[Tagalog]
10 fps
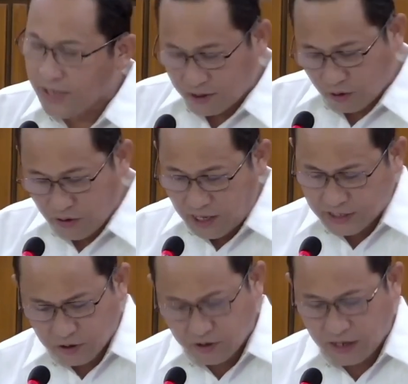sa atong
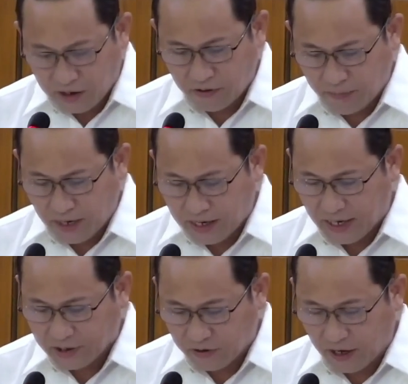lesson karon
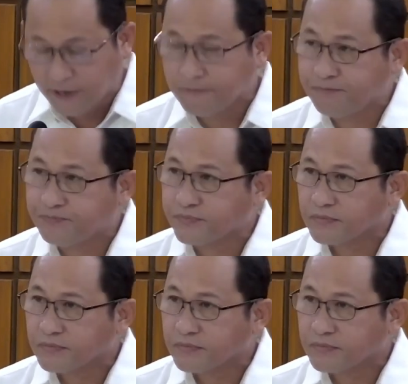mga kaigsunan